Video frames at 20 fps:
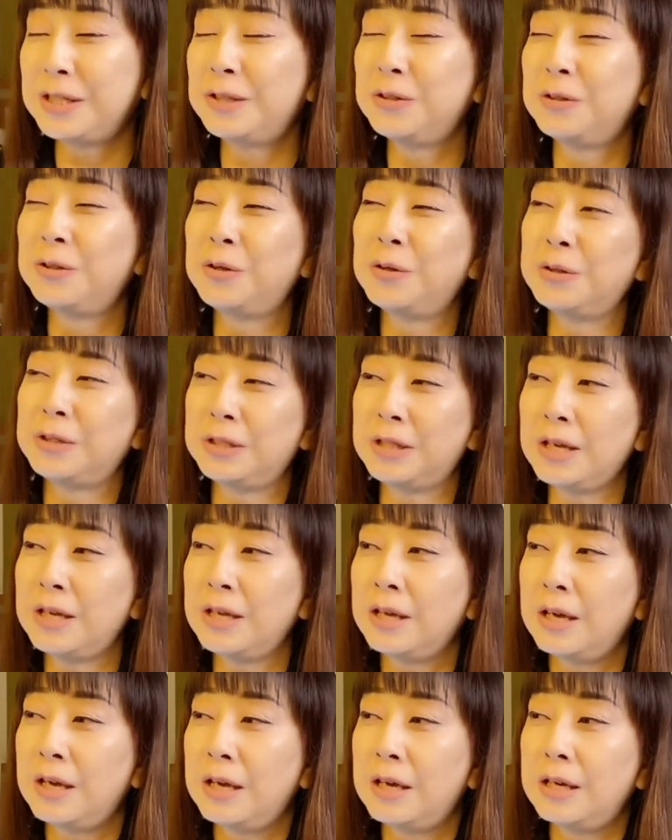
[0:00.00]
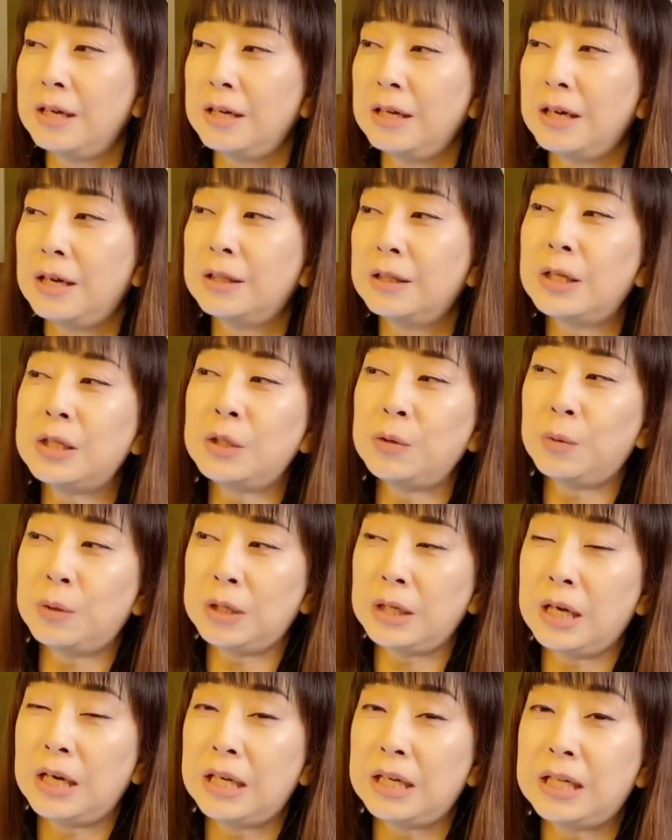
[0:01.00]
ルのようにね。私は
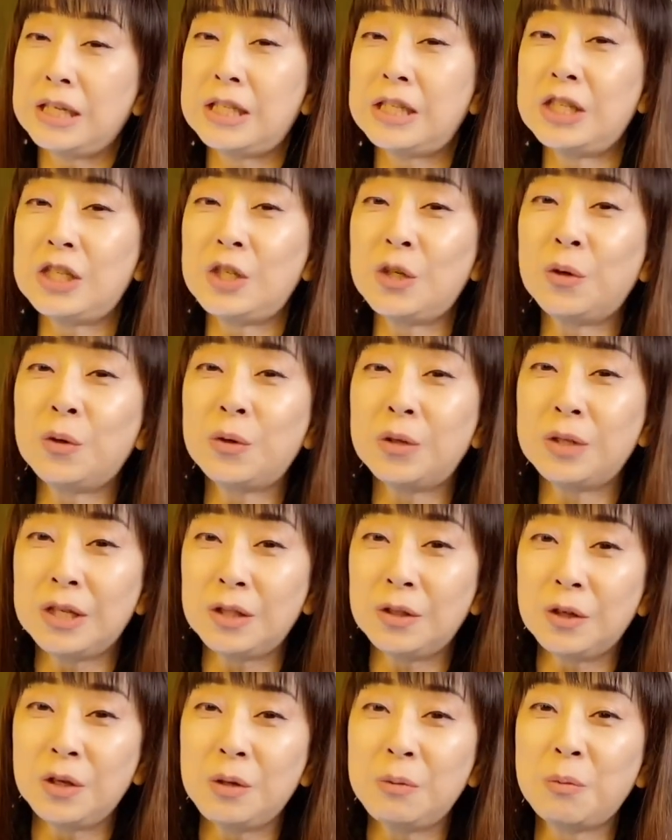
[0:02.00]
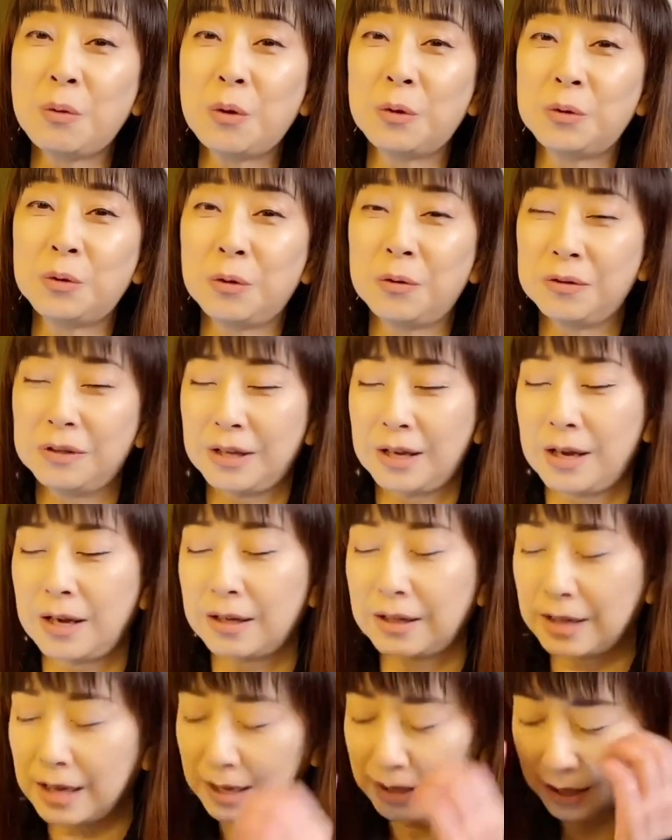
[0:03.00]
ね1億人の妹
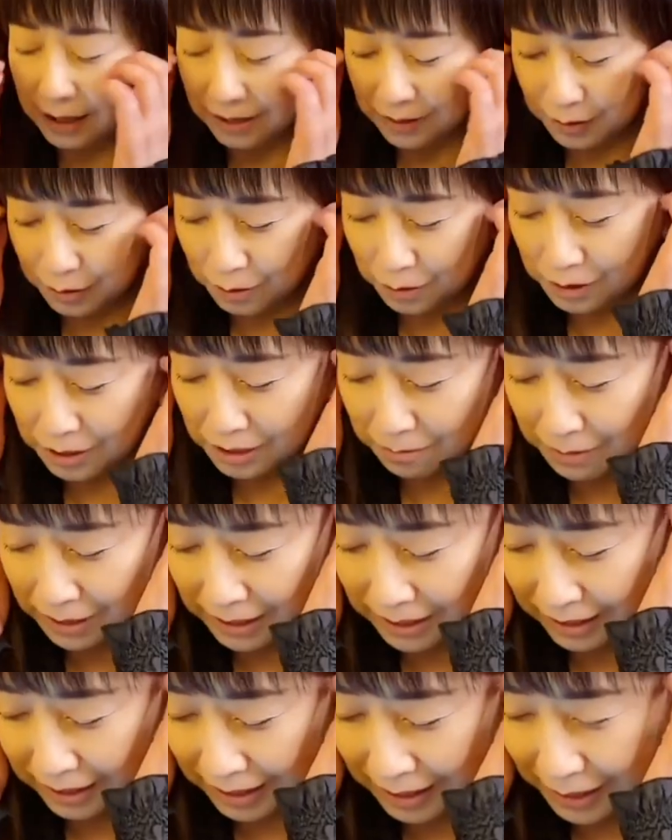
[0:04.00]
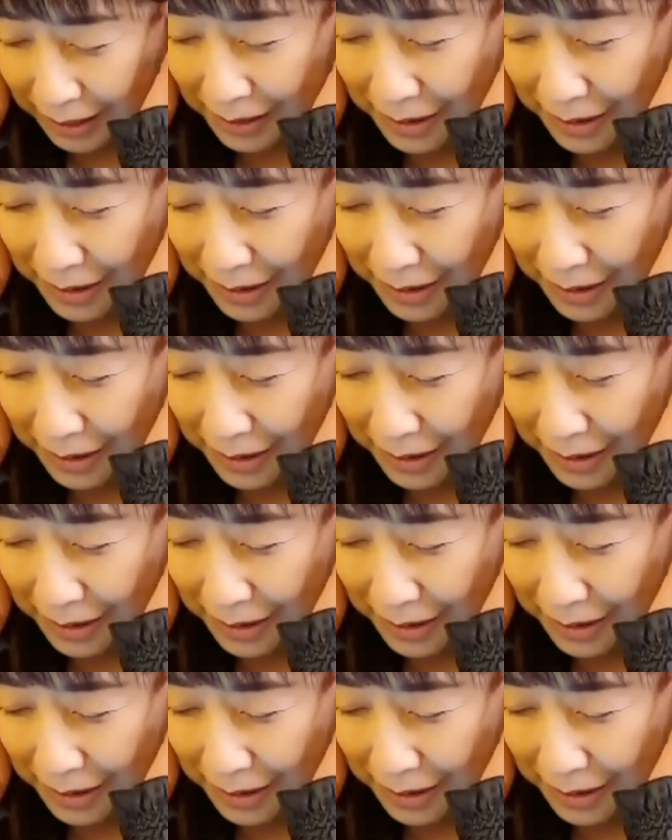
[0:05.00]
かいかいちょっとすいませんがでか